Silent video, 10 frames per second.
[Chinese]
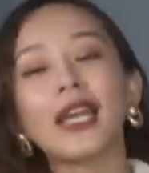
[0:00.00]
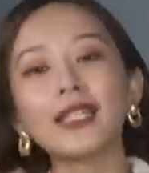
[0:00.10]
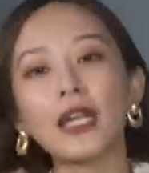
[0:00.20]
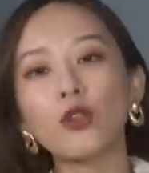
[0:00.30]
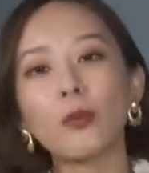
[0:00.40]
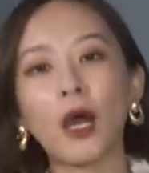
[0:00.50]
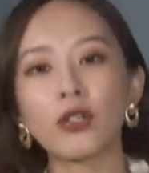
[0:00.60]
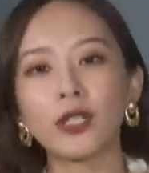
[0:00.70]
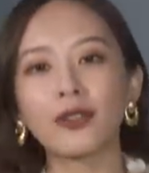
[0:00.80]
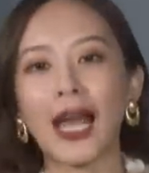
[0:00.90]
它在浴
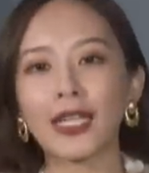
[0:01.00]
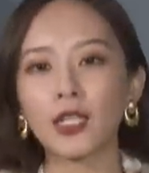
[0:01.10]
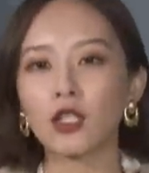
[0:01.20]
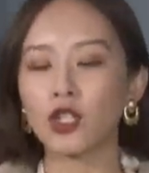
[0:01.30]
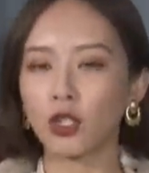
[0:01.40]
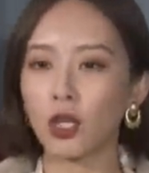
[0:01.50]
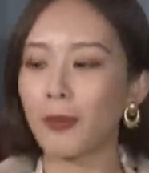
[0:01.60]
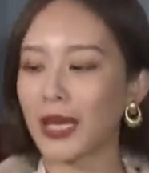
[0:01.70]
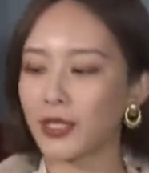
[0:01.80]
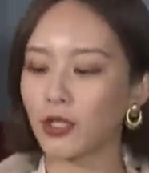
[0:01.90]
袍型大衣的整个
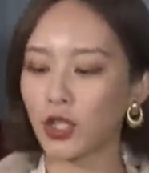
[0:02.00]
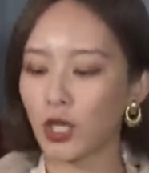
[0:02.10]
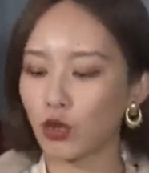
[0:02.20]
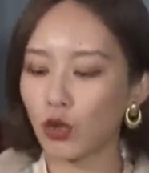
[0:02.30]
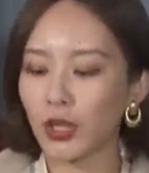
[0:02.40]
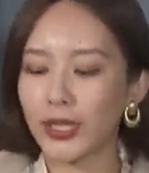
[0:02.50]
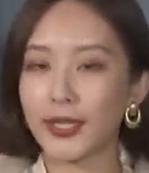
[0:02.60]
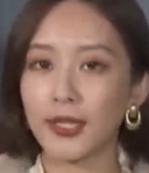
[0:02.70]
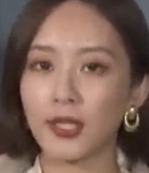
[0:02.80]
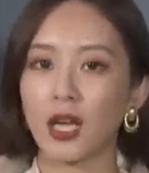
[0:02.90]
版型上做了一
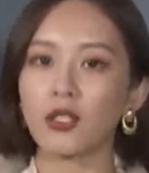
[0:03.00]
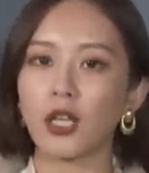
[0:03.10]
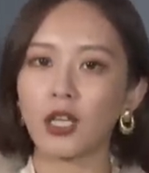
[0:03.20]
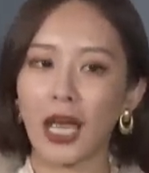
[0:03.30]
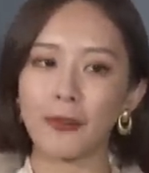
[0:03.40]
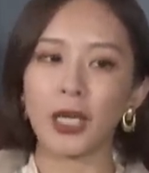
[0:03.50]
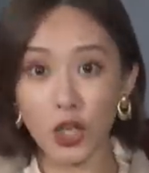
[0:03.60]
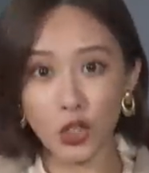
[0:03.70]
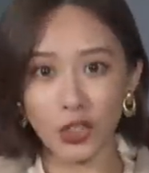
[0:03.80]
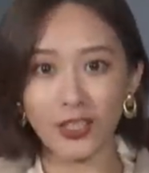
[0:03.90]
些小小的改变，
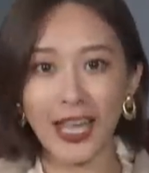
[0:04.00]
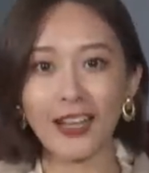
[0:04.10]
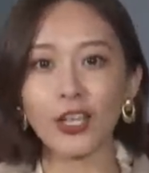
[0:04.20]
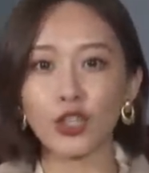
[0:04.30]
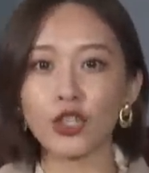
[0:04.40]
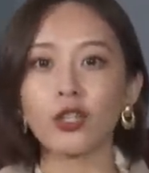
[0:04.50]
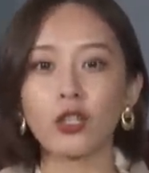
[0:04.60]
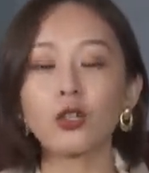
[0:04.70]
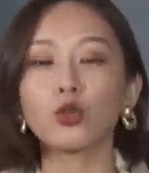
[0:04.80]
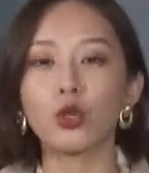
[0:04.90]
使得它可以适
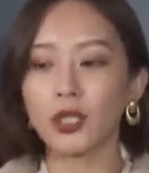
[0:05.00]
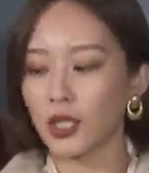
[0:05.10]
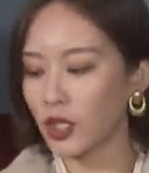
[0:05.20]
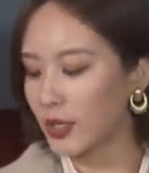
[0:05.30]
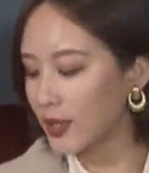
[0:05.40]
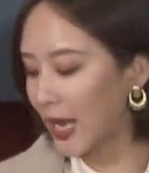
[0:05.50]
合更多人的身